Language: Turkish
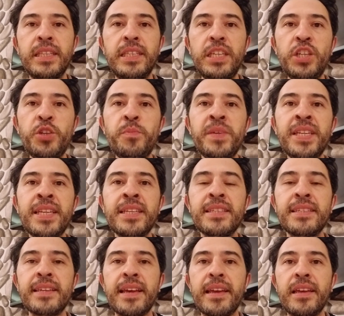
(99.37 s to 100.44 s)
diş
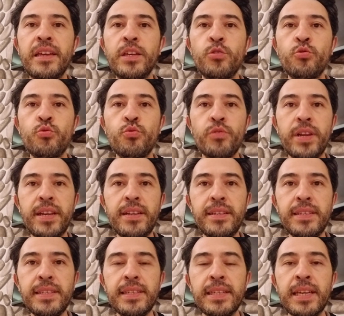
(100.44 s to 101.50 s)
mininize
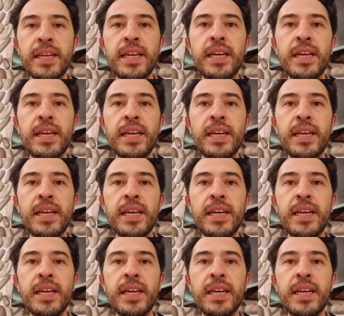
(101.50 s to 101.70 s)
süreriz.